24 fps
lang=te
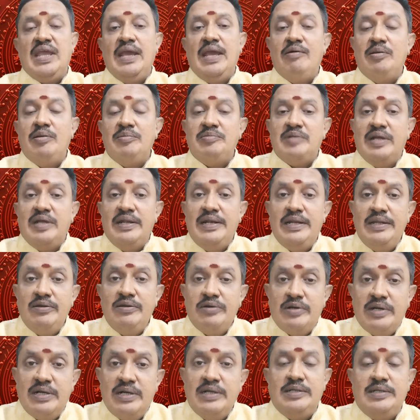కేవలం తండ్రి
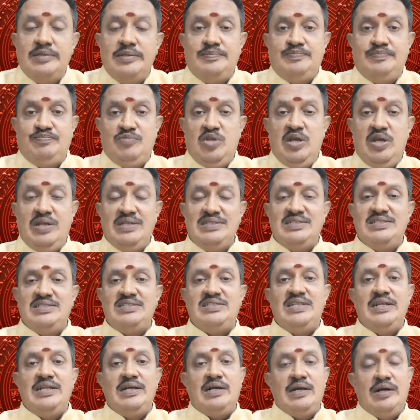యొక్క
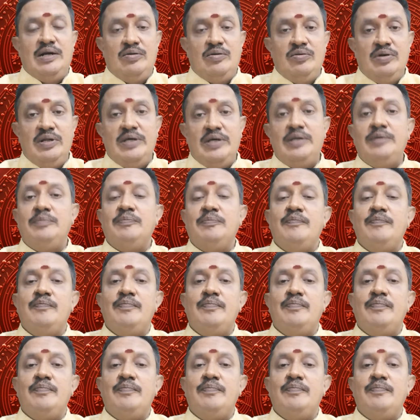రిజల్ట్స్నే కాకుండా